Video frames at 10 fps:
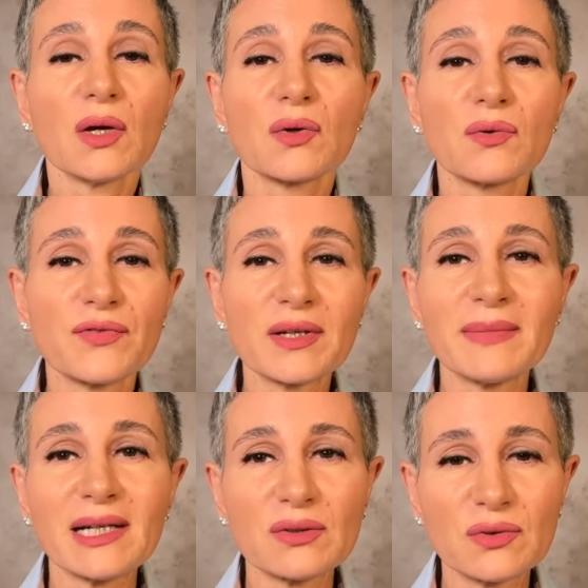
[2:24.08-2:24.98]

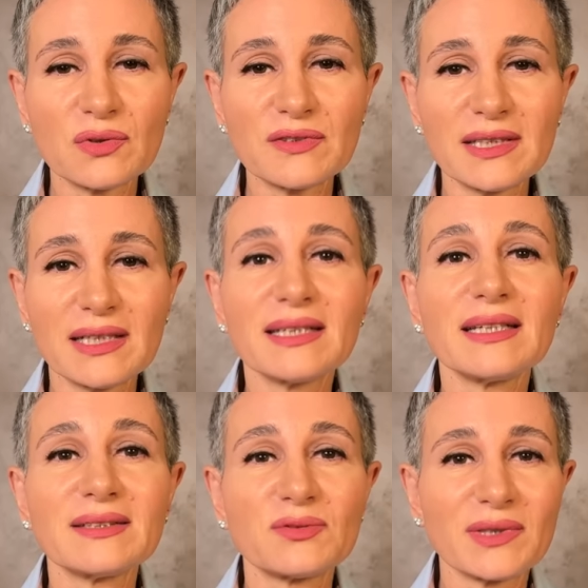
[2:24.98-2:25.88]
confermando così
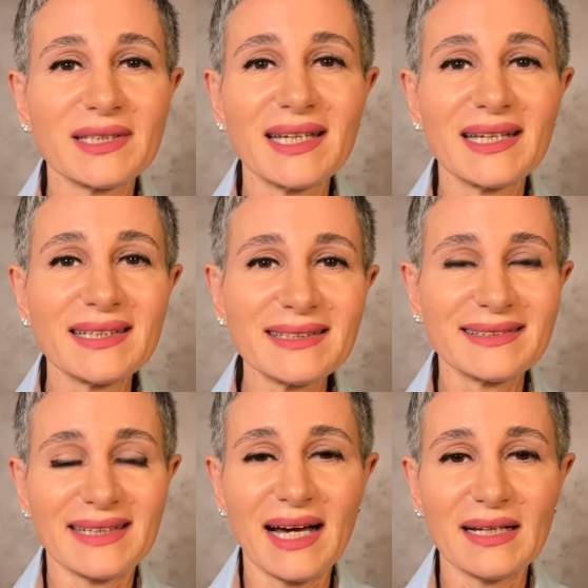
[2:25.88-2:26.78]
le sue idee
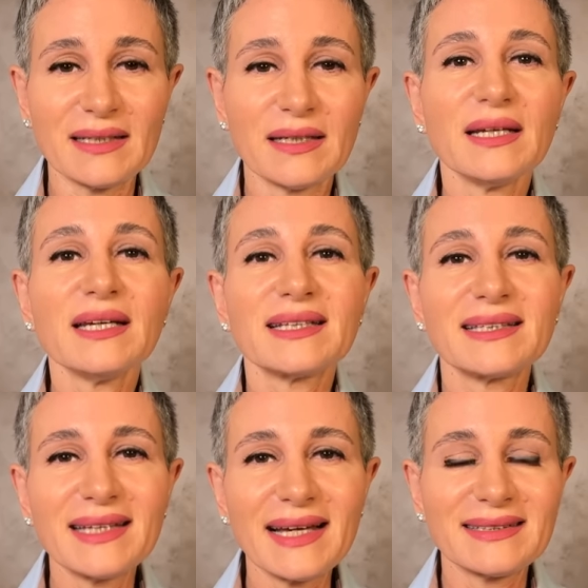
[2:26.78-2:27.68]
iniziali
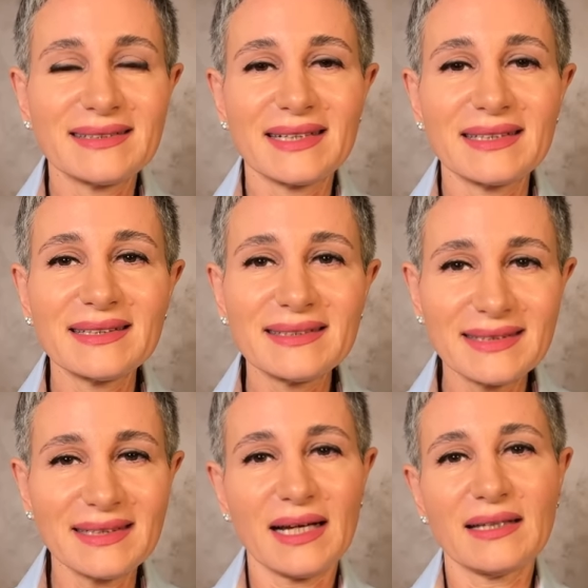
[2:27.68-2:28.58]
di essere
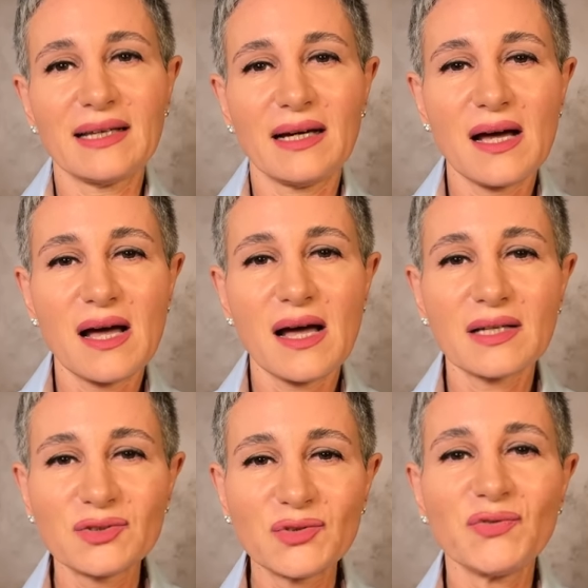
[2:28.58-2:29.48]
destinata a
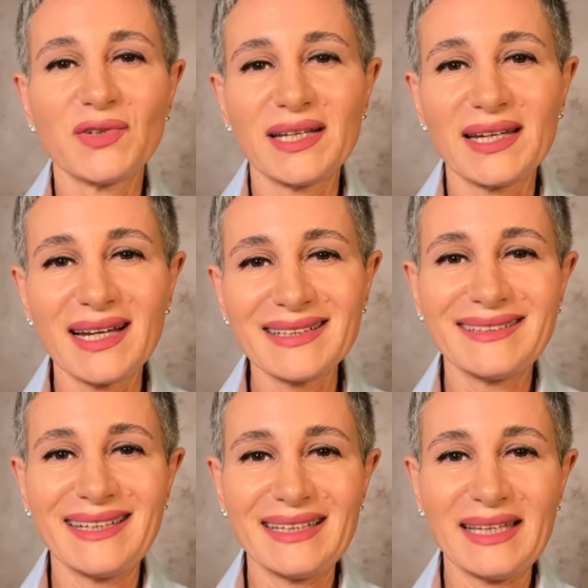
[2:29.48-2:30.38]
soffrire la
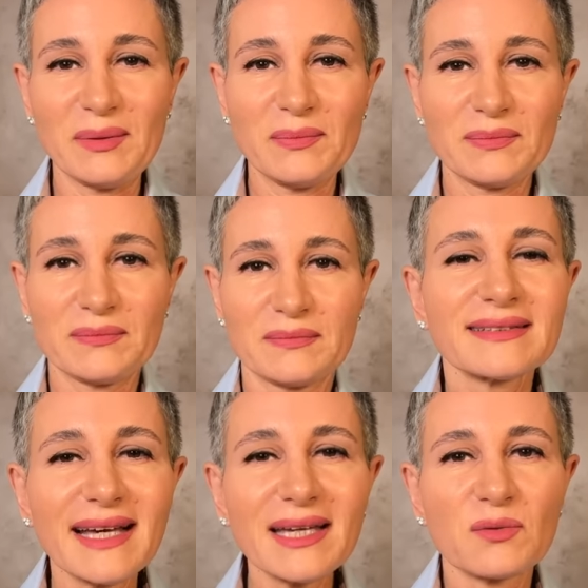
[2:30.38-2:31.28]
sete.
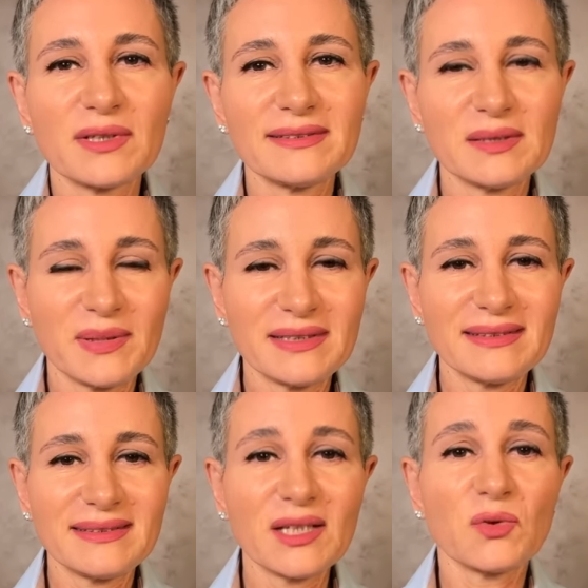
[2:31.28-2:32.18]
Se hai questi
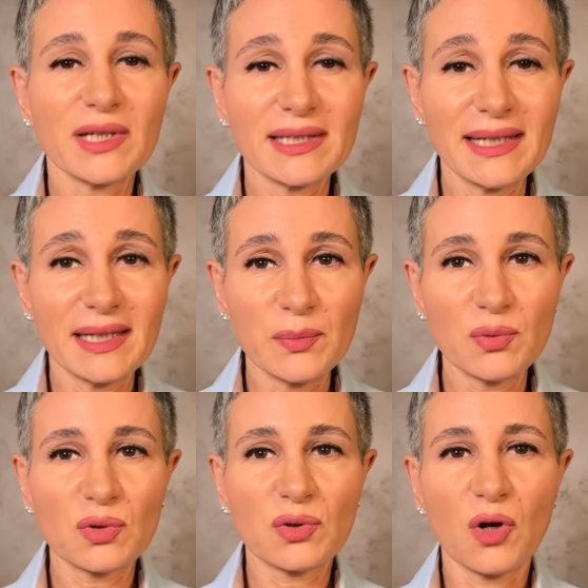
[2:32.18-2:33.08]
pensieri o idee,
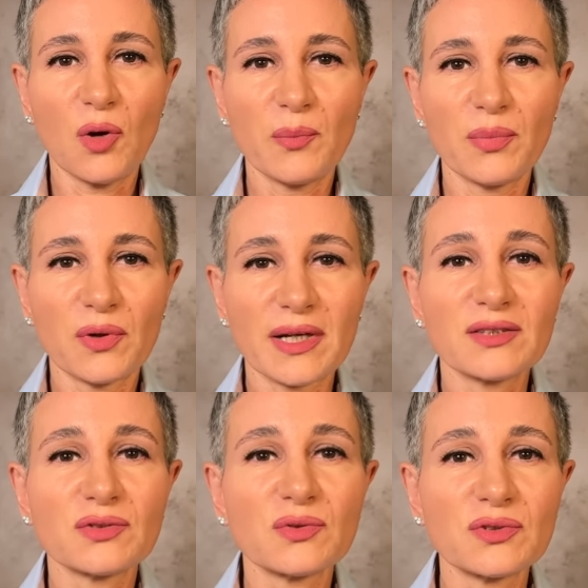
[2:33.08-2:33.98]
purtroppo, che
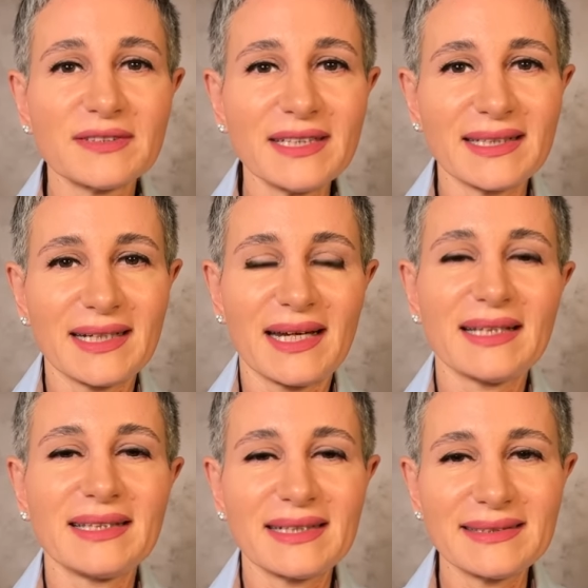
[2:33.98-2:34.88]
sono sì
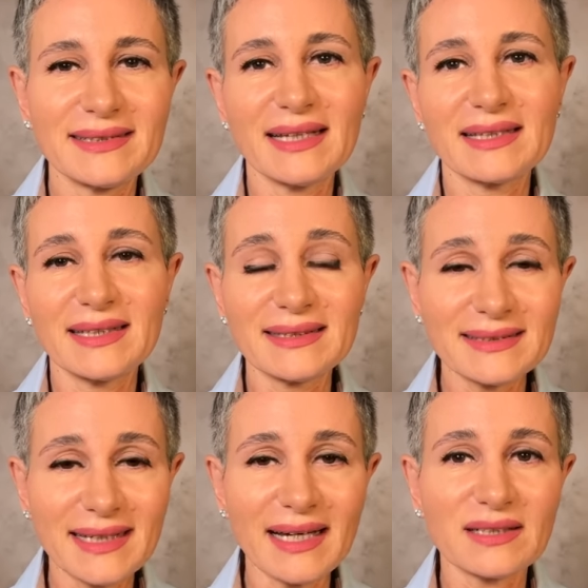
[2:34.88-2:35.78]
caratterizzati da
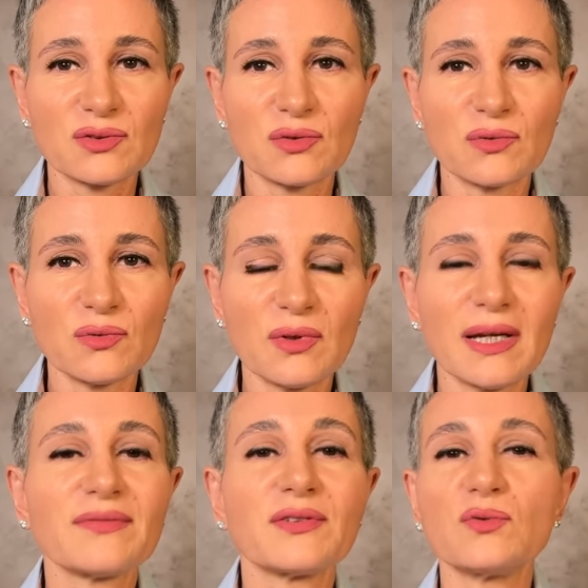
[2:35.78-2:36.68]
scarso o
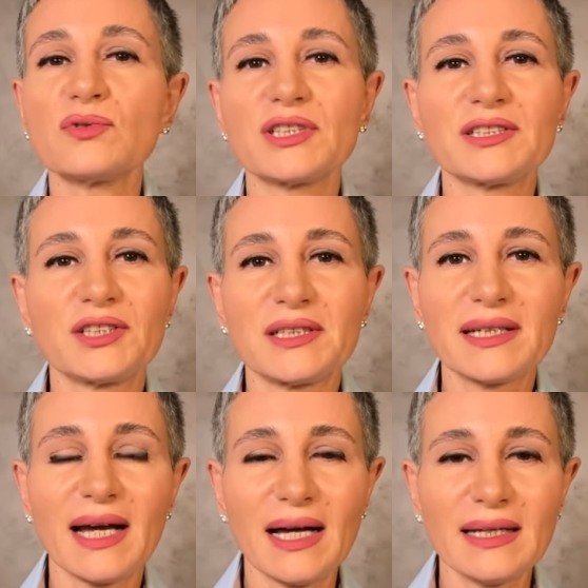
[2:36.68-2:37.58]
nulla fiducia in
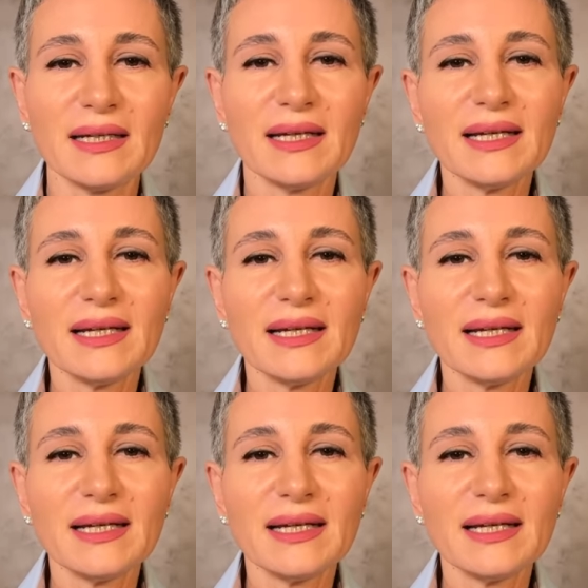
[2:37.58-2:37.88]
generale,